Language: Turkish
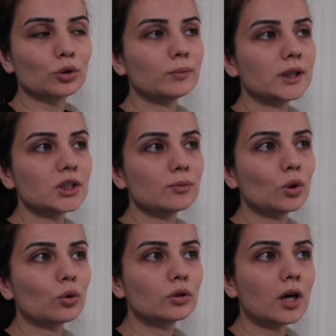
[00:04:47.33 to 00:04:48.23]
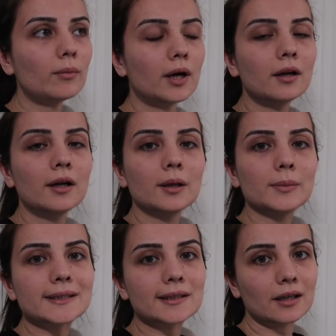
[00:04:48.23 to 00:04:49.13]
Bugün bir işim yoktu ama
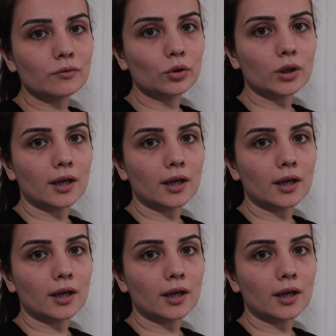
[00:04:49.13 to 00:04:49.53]
biz telefon